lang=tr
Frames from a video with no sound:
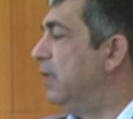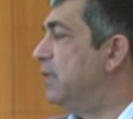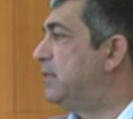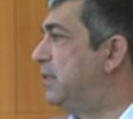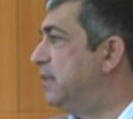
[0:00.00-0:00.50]

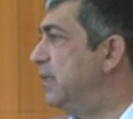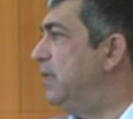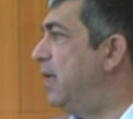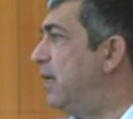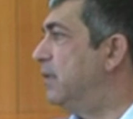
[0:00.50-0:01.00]

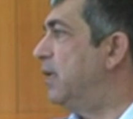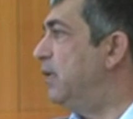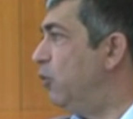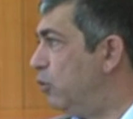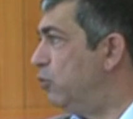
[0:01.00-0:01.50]
Sizin ne kadar
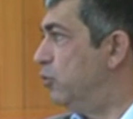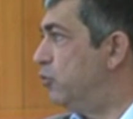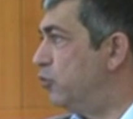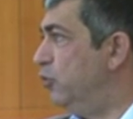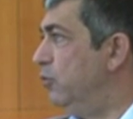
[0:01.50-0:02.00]
iyi
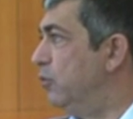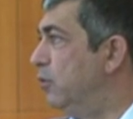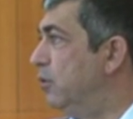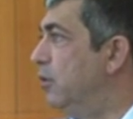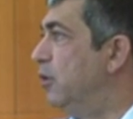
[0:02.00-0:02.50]
olduğunuzu
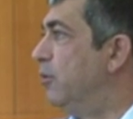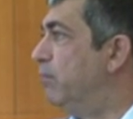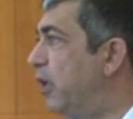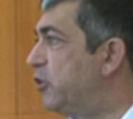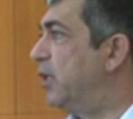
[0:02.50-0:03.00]

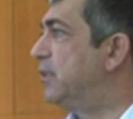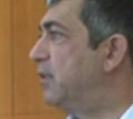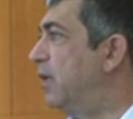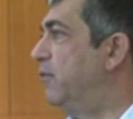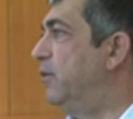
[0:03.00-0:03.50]
başkası
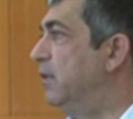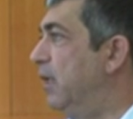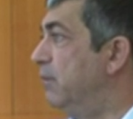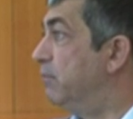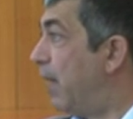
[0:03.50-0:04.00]

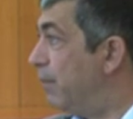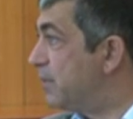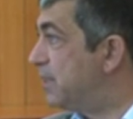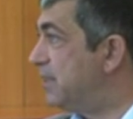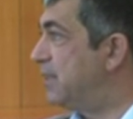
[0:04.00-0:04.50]
tarafından,
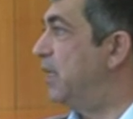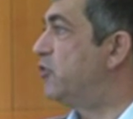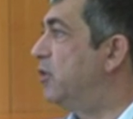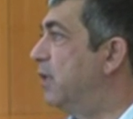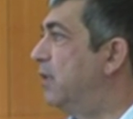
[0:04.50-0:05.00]
bağımsız
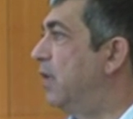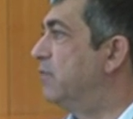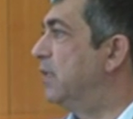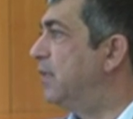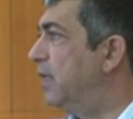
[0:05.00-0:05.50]
denetçiler
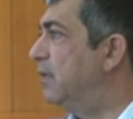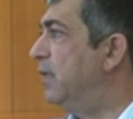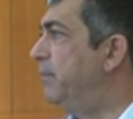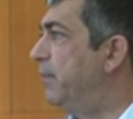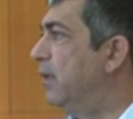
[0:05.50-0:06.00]
tarafından
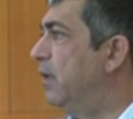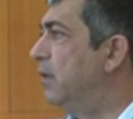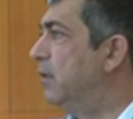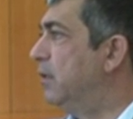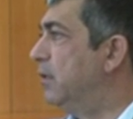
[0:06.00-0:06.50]
denetlenip
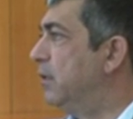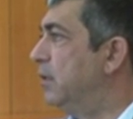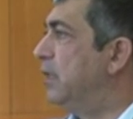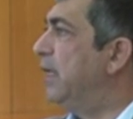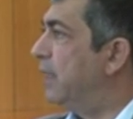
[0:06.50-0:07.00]
e,
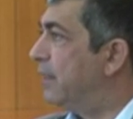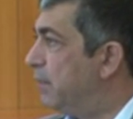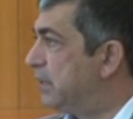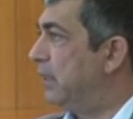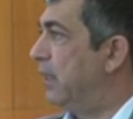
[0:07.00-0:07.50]
ilan
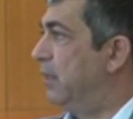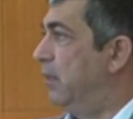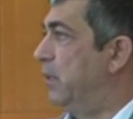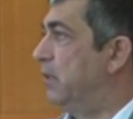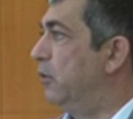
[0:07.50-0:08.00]
edilmesi
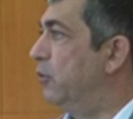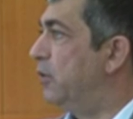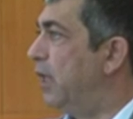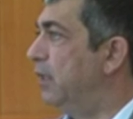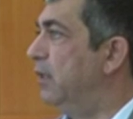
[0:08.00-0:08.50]
anlamına geliyor.
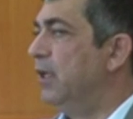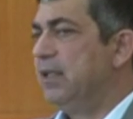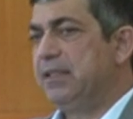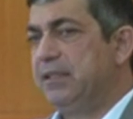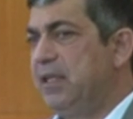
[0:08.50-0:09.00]
Yani
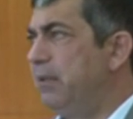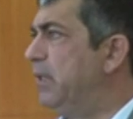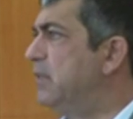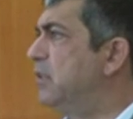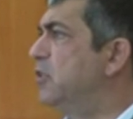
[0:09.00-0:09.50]
siz
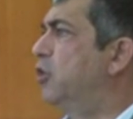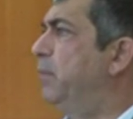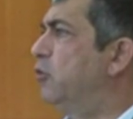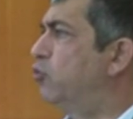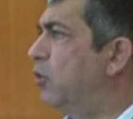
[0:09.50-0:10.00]
diyebilirsiniz ki
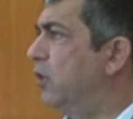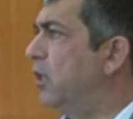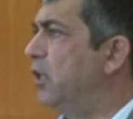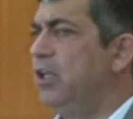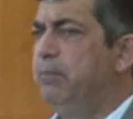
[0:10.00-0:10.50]
ben şu
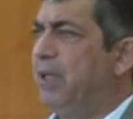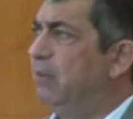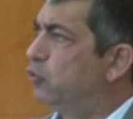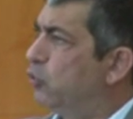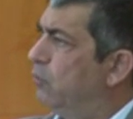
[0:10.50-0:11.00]
kadar iyiyim,
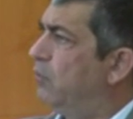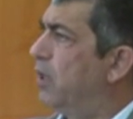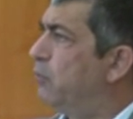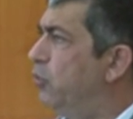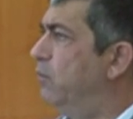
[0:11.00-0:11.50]
benim şuyum
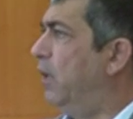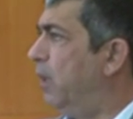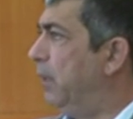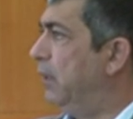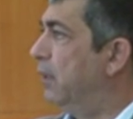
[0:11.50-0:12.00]
var, buyum var
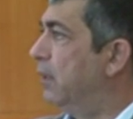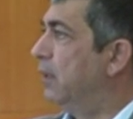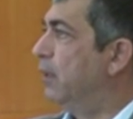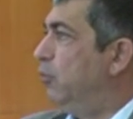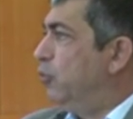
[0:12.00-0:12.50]
ama
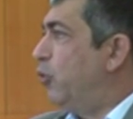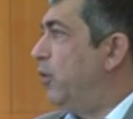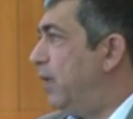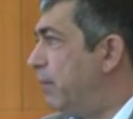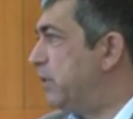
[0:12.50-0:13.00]
bunu
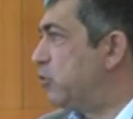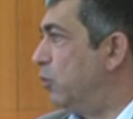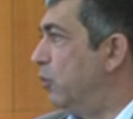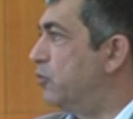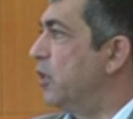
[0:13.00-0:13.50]
söyleyene biz
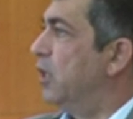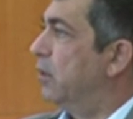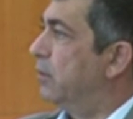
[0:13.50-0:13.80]
oluyoruz. Neye